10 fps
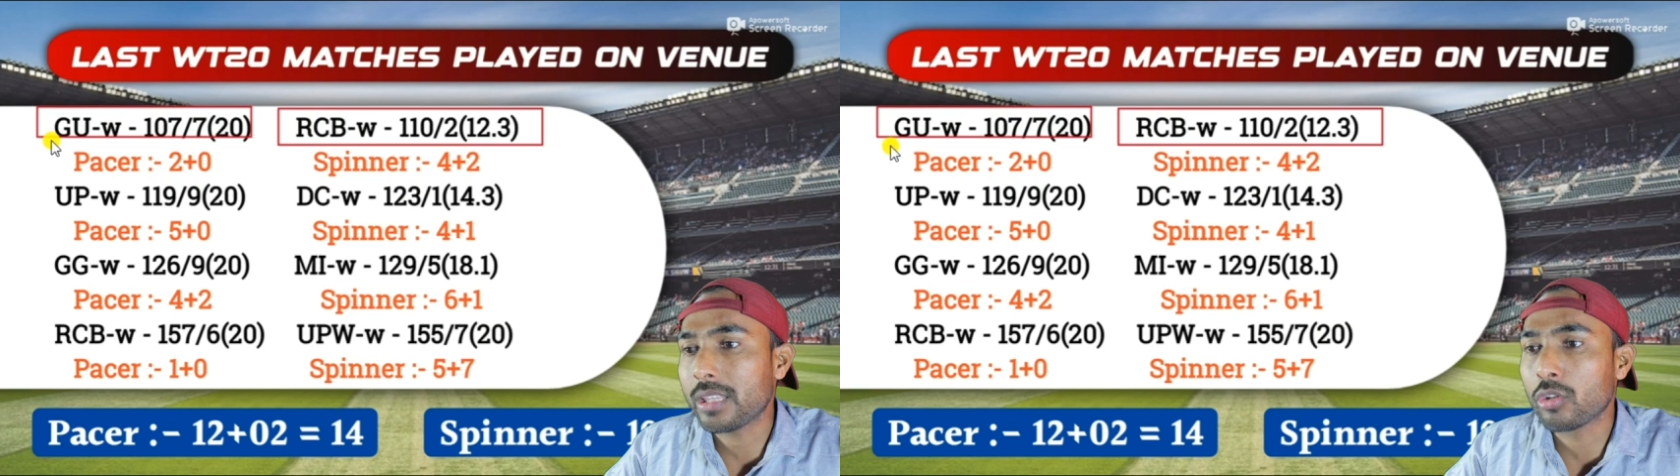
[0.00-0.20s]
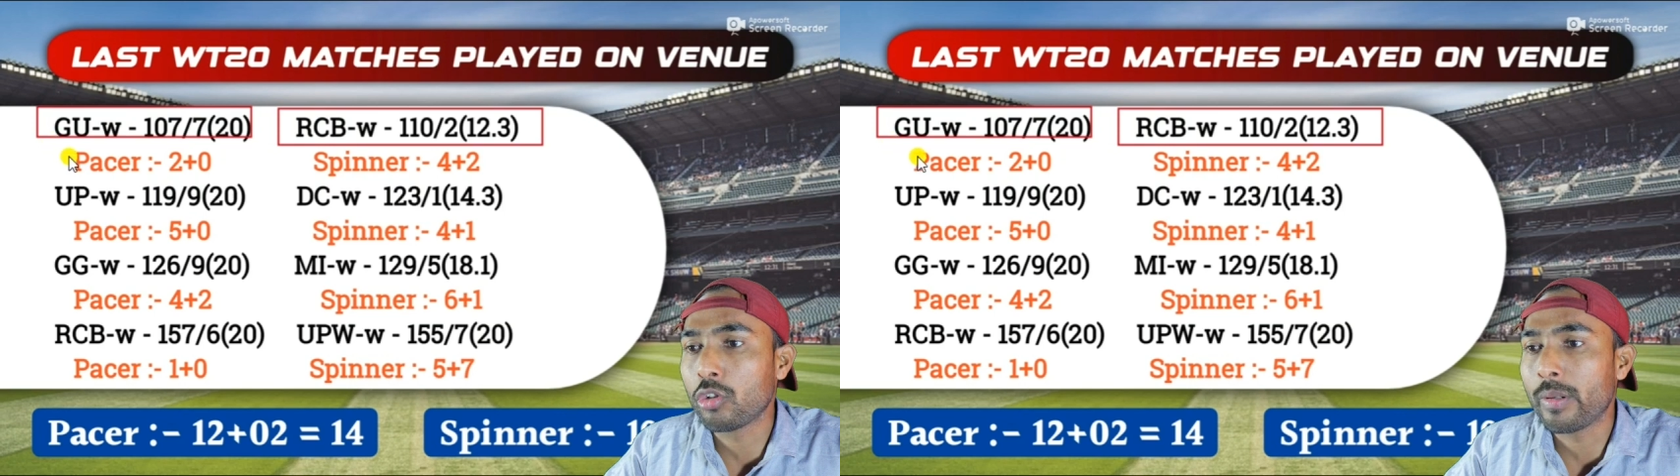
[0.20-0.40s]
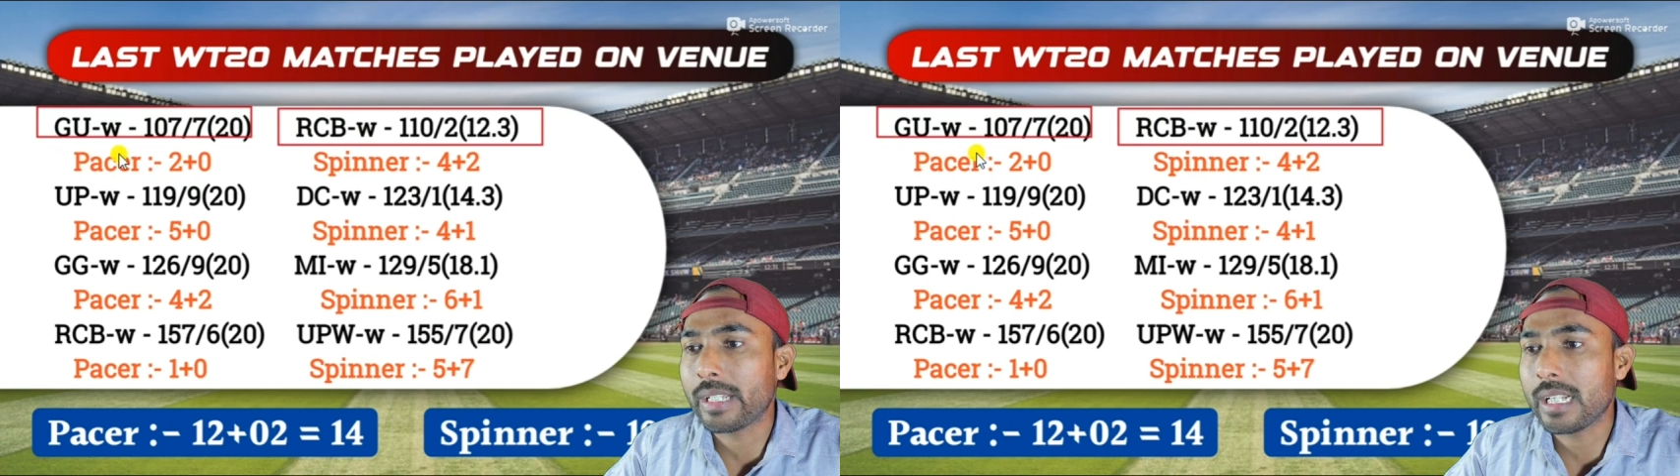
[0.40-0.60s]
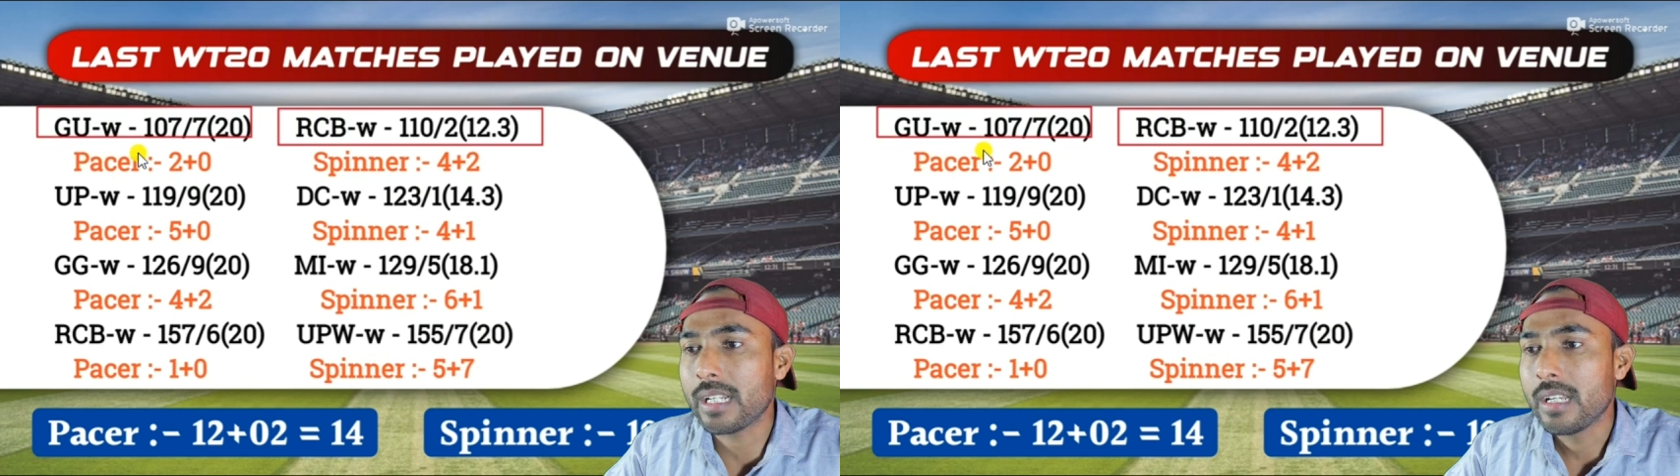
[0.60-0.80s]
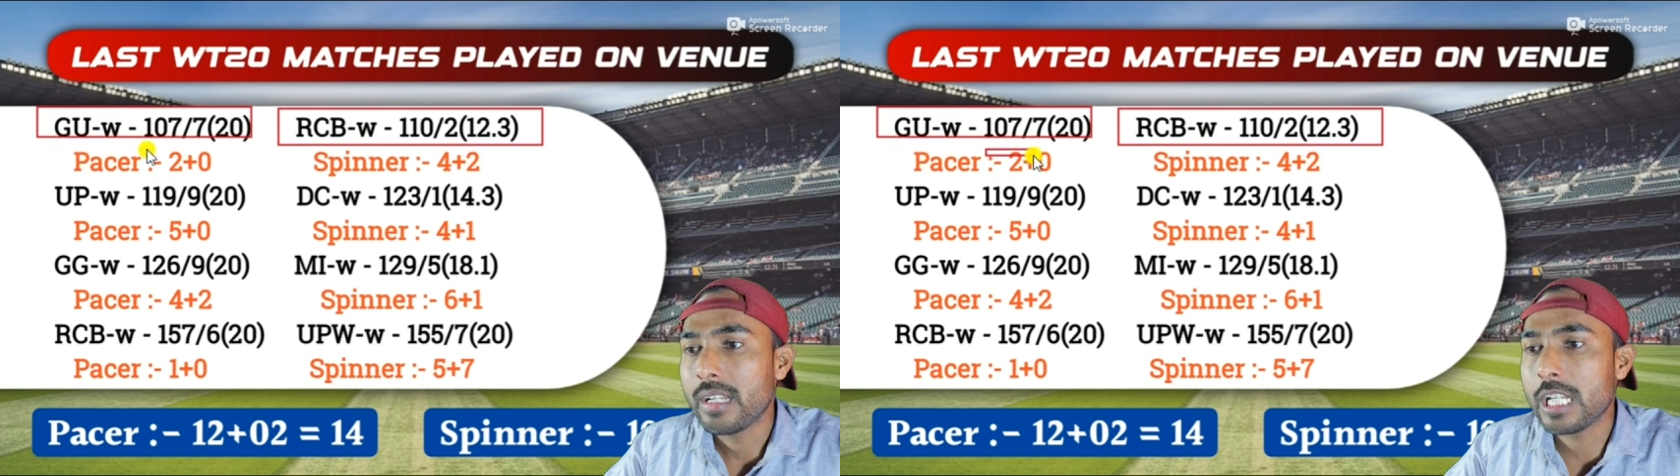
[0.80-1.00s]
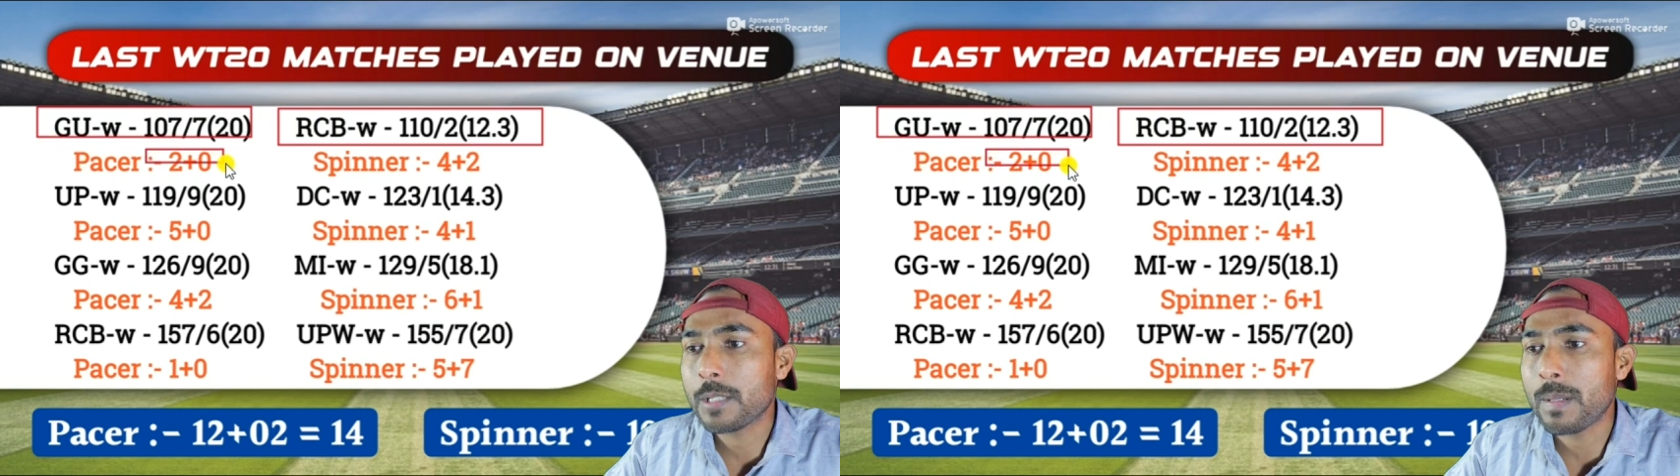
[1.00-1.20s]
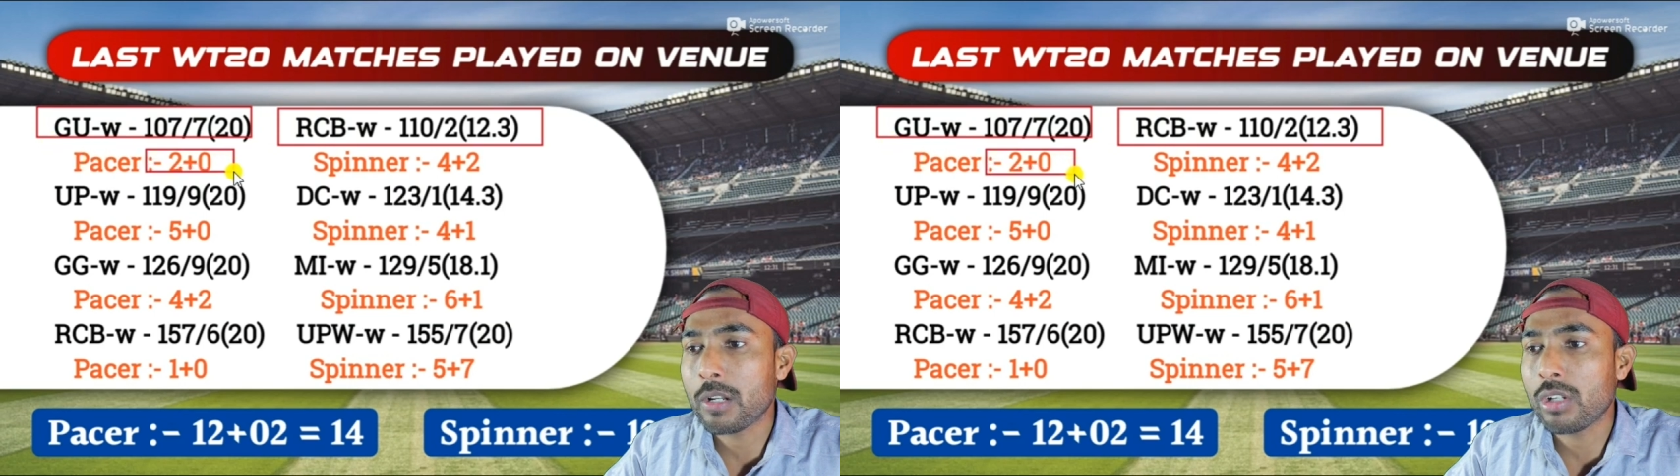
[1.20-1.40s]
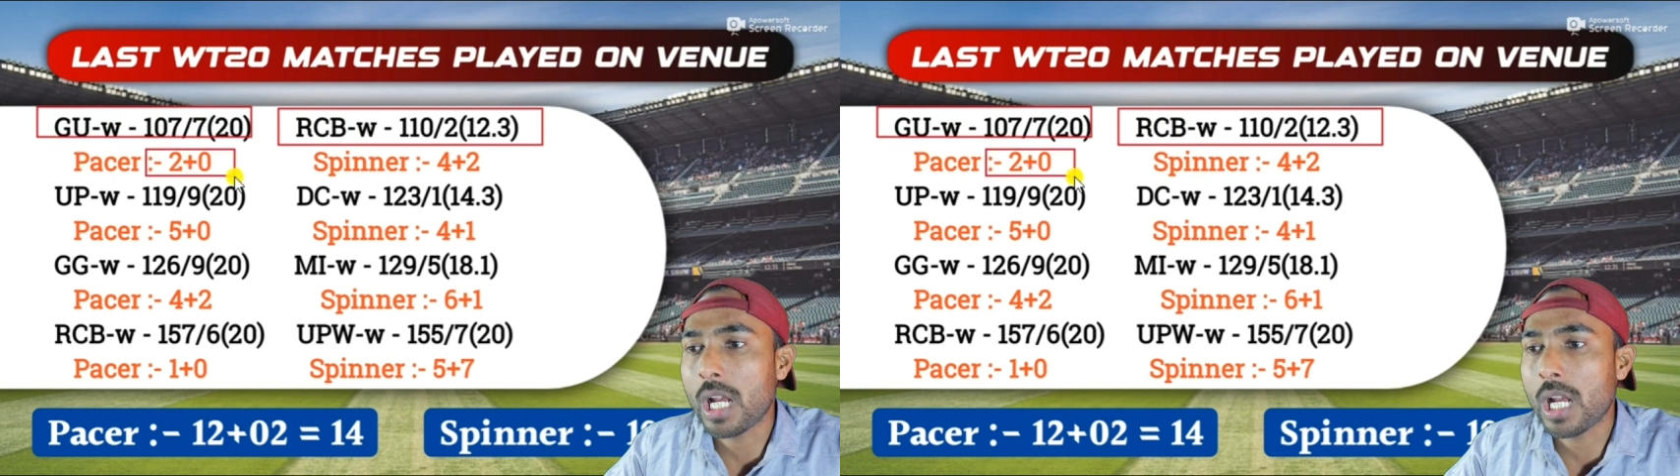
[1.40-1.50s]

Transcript: मात्र दो विकेट स्पेन